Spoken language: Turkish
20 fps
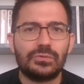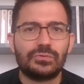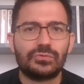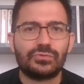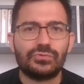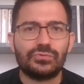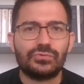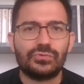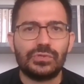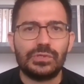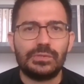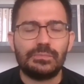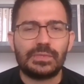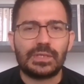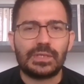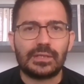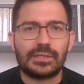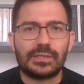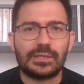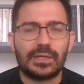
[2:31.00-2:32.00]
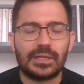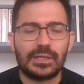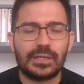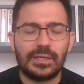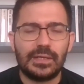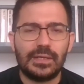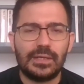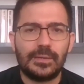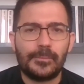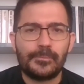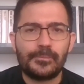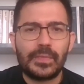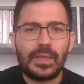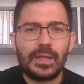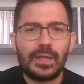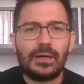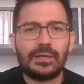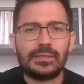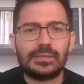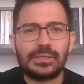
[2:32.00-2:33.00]
sunduğu imkanlarla
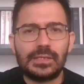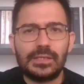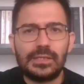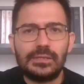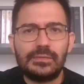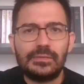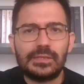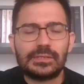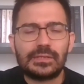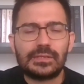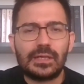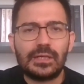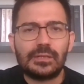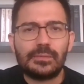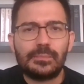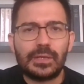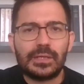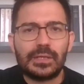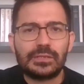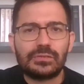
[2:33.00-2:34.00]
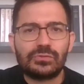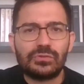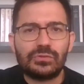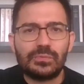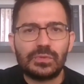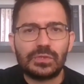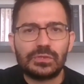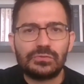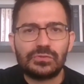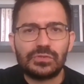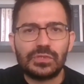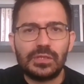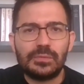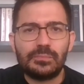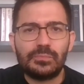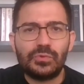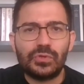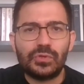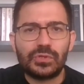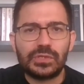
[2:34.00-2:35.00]
askeri vesayet başta olmak
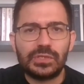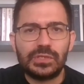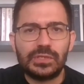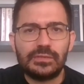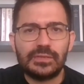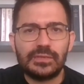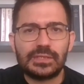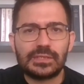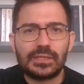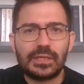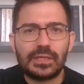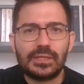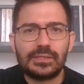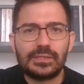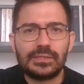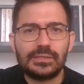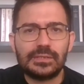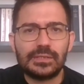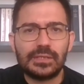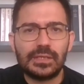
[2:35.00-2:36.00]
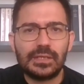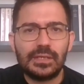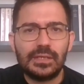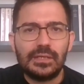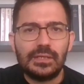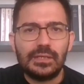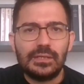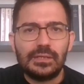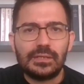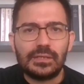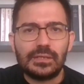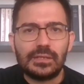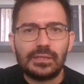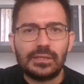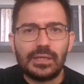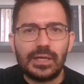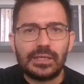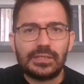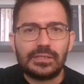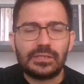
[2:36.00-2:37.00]
üzere bürokratik vesayetinde e,
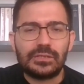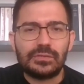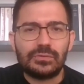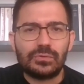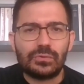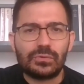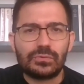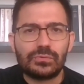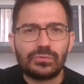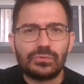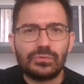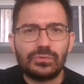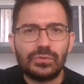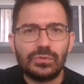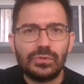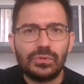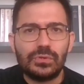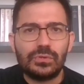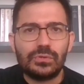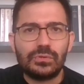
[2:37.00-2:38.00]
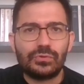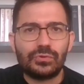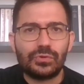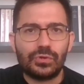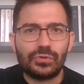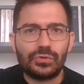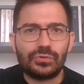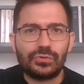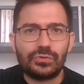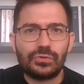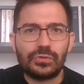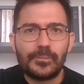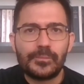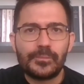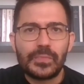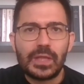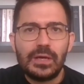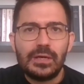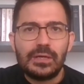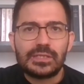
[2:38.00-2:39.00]
etkin olduğunu gördük.
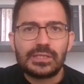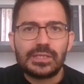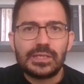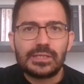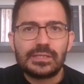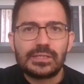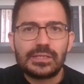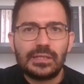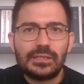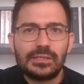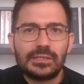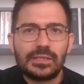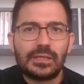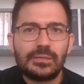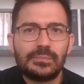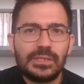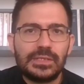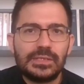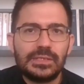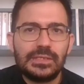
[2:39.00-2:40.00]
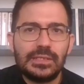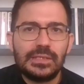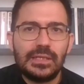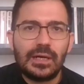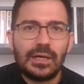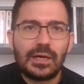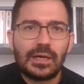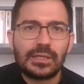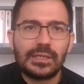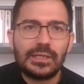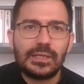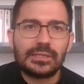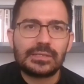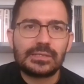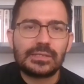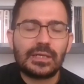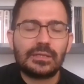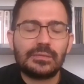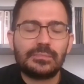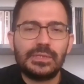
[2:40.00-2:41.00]
80 darbesiyle
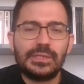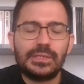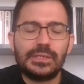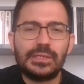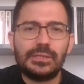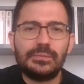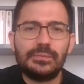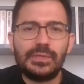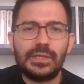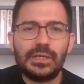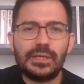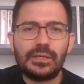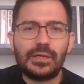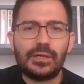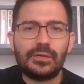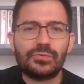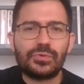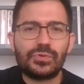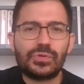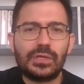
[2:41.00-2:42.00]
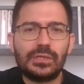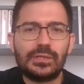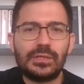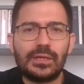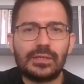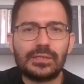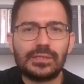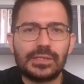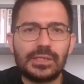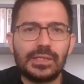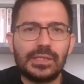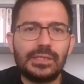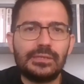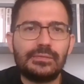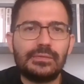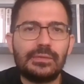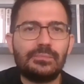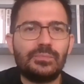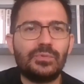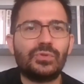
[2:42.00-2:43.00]
anayasal bir kimliğe kavuşan
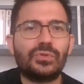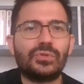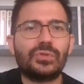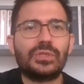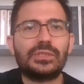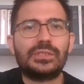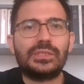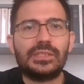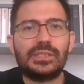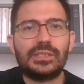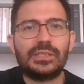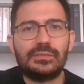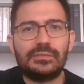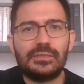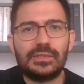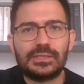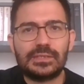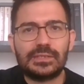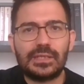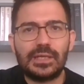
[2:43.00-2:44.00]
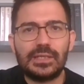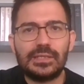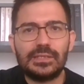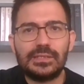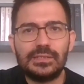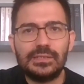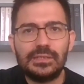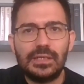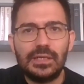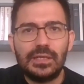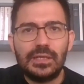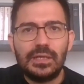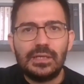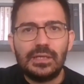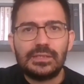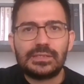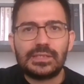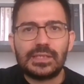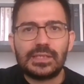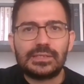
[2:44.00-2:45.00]
askeri ve bürokratik vesayetin
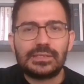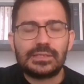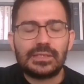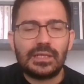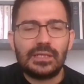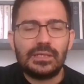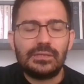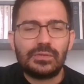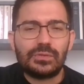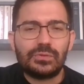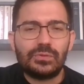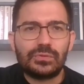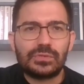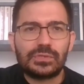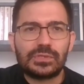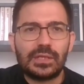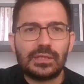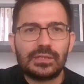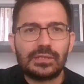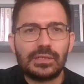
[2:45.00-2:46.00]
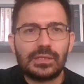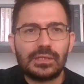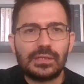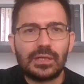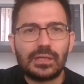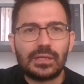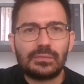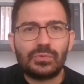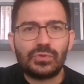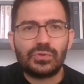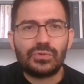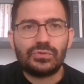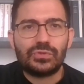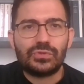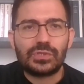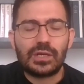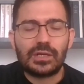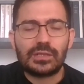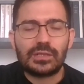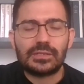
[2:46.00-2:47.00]
80'li ve 90'lı yıllar
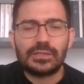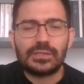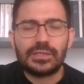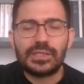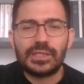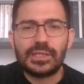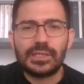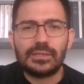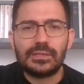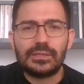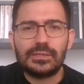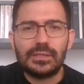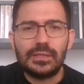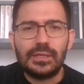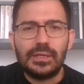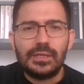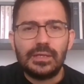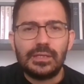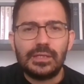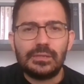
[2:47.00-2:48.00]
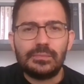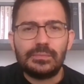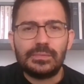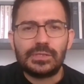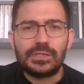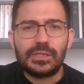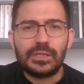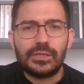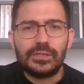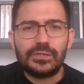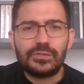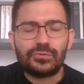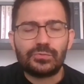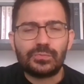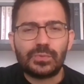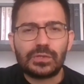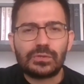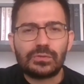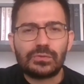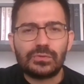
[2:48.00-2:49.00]
boyunca aldığı şeklin 28
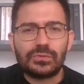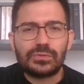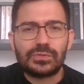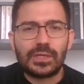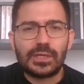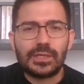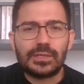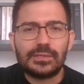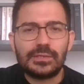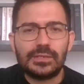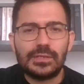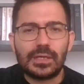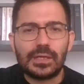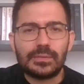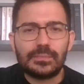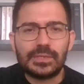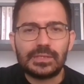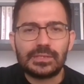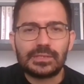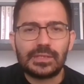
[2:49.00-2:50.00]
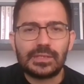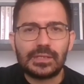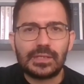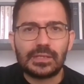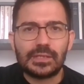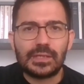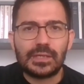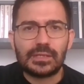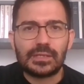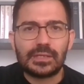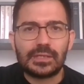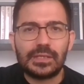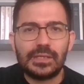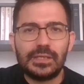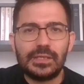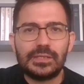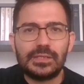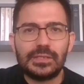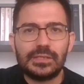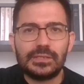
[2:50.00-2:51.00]
Şubat 97 darbesine kadar
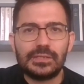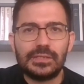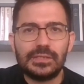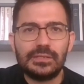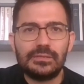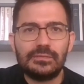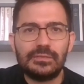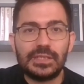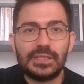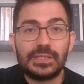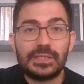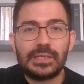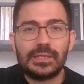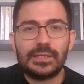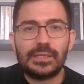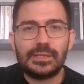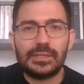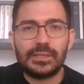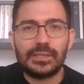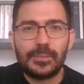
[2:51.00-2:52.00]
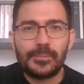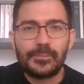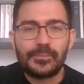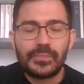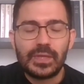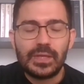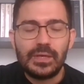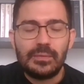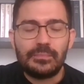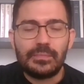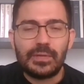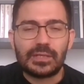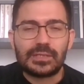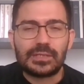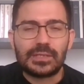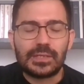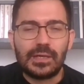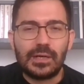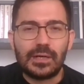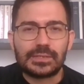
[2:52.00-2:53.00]
geçirdiği veçeleri
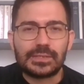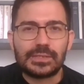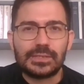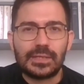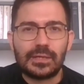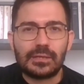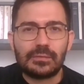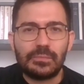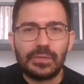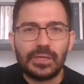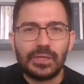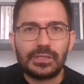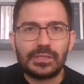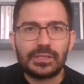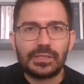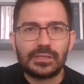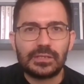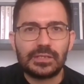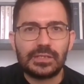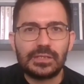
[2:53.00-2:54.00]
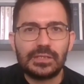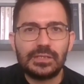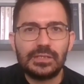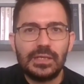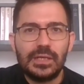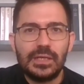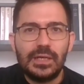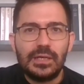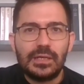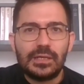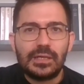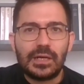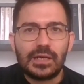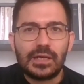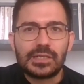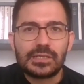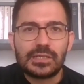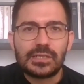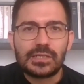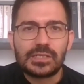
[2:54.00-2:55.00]
mercek altına almaya çalıştık.
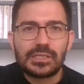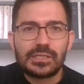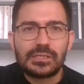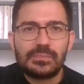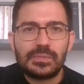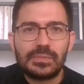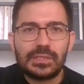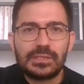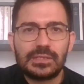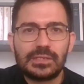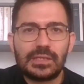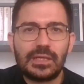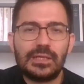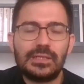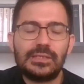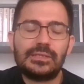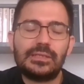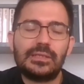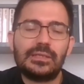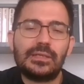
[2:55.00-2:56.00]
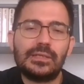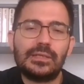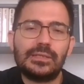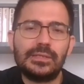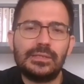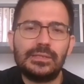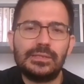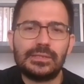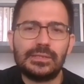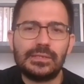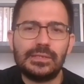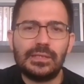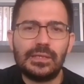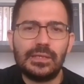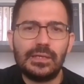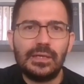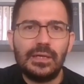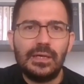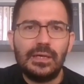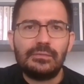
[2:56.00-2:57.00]
Karşılaştırmalı tarihsel
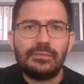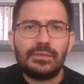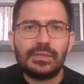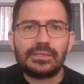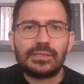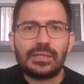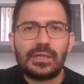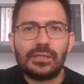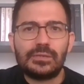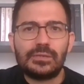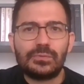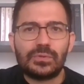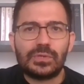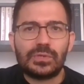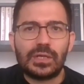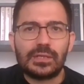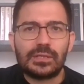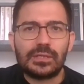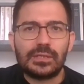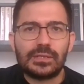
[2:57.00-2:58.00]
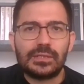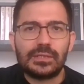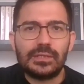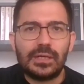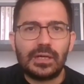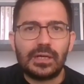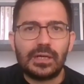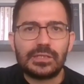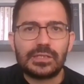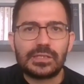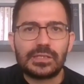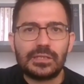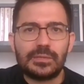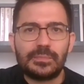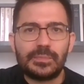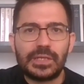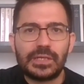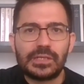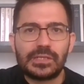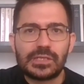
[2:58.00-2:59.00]
analizle vesayet odaklarını
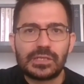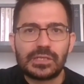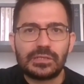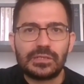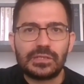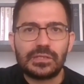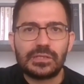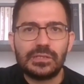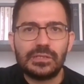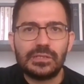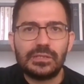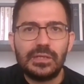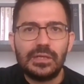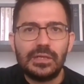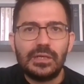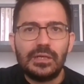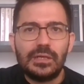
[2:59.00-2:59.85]
açıklamaya çalıştık.